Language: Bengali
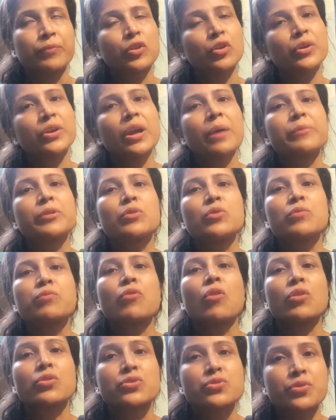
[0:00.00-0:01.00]
তো এটা আমি খুব
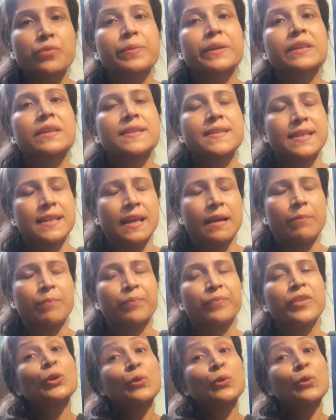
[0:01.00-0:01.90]
কষ্ট পেতেছিলাম